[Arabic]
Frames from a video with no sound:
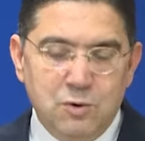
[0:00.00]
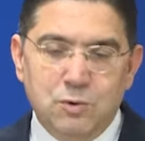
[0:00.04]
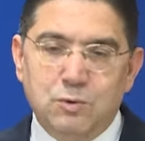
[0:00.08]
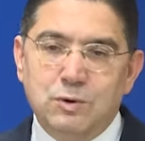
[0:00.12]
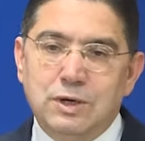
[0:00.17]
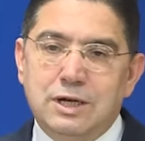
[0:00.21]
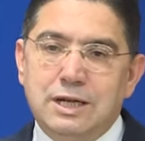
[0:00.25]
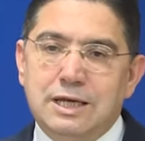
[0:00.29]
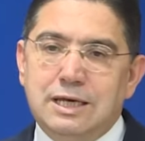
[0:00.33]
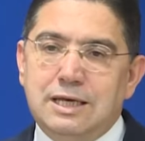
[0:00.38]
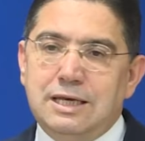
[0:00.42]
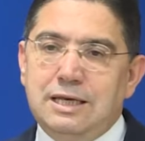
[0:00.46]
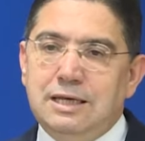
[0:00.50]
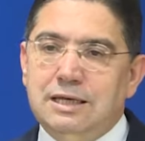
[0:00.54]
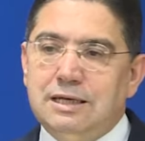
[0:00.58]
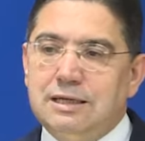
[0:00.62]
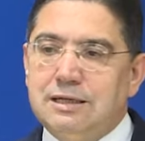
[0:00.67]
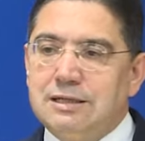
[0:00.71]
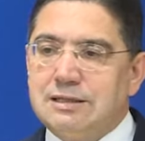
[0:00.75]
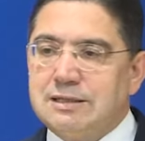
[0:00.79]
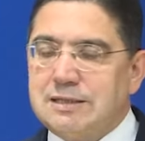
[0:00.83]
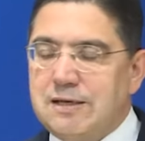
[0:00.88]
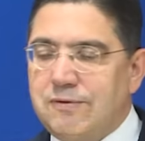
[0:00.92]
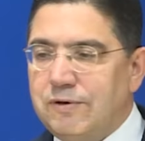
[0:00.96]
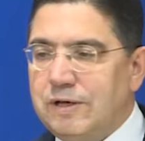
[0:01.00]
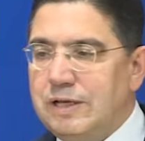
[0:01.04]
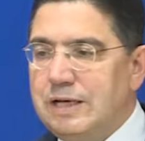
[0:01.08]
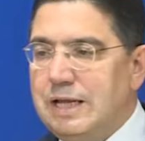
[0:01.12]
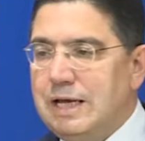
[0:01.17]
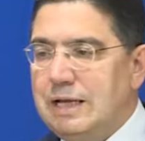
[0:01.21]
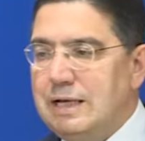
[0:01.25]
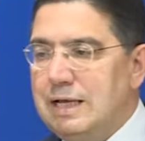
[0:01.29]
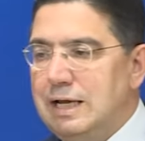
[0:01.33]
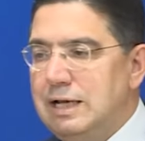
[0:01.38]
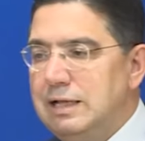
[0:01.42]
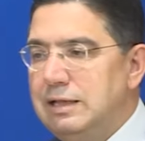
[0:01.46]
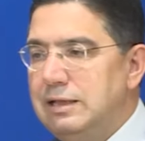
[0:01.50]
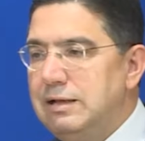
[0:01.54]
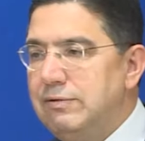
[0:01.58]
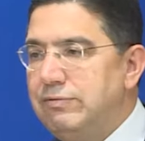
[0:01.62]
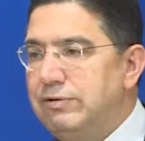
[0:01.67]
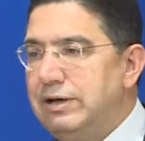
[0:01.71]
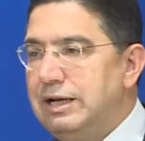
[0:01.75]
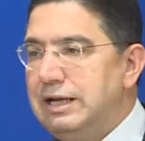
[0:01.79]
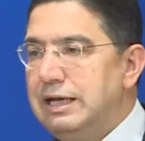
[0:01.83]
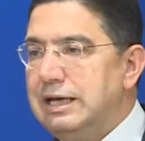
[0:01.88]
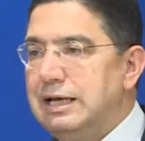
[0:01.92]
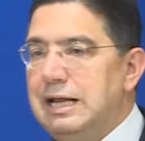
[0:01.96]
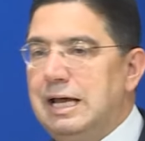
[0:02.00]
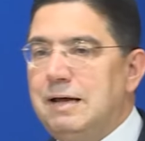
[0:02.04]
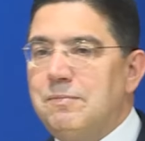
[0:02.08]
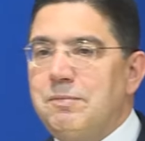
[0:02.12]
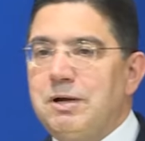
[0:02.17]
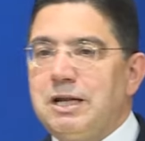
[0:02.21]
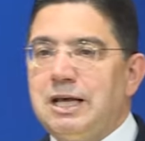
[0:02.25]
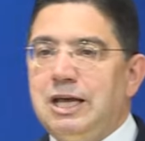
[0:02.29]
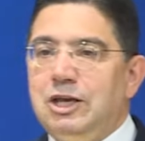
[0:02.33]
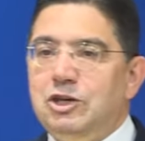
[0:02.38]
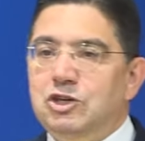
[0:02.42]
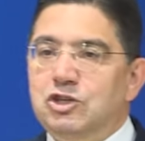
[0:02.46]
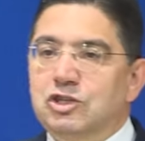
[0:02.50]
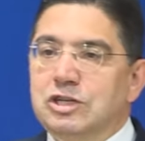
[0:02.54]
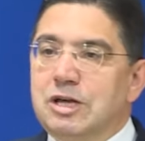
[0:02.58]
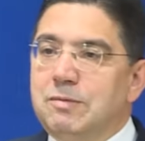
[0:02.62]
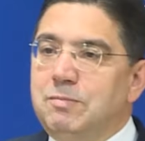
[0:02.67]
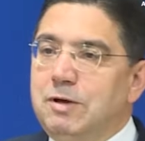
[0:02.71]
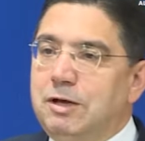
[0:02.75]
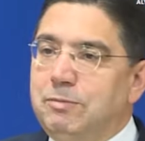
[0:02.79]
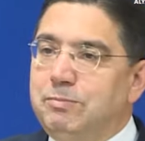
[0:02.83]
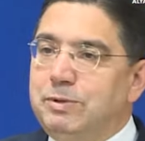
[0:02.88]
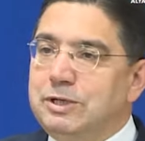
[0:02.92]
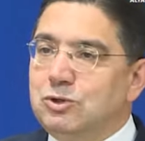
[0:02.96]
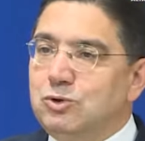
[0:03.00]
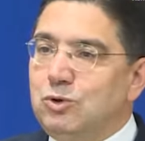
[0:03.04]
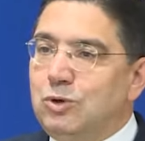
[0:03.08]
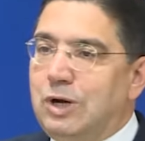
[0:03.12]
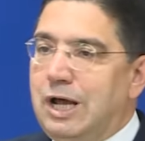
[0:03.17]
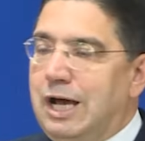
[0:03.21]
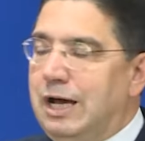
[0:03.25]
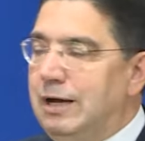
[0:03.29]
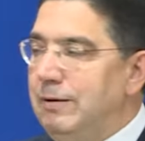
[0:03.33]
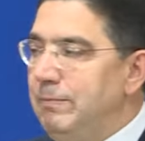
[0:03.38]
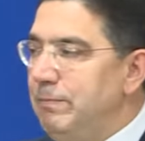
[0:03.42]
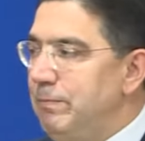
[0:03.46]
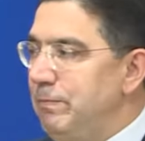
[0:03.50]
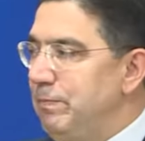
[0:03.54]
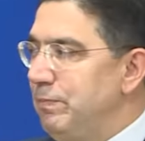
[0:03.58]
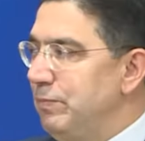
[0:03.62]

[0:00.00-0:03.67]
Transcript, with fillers: واللي اتفقنا على ان فريق العمل غيجتمع بسرعه